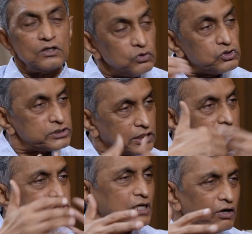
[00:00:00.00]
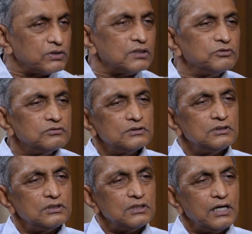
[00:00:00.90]
కొంచెం స్కిల్స్ రావటము
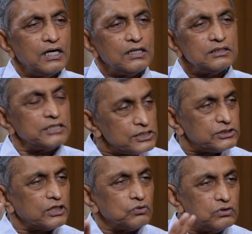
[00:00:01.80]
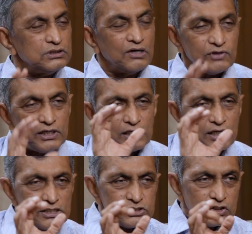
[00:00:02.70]
చేస్తారో ఎవరైతే
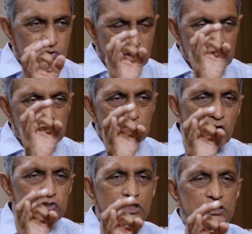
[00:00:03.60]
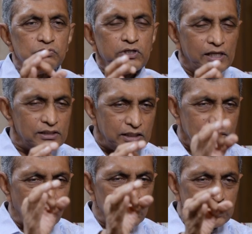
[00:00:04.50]
కాస్త ఎడ్యుకేషన్ బాగు చేయటము హెల్త్
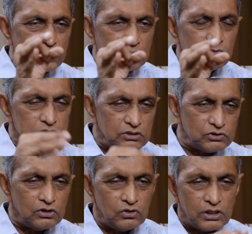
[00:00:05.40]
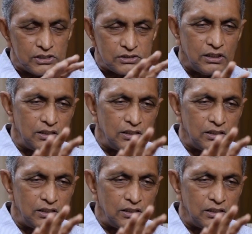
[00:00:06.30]
కేర్ బాగు చేయటము జీవితంలో కాస్త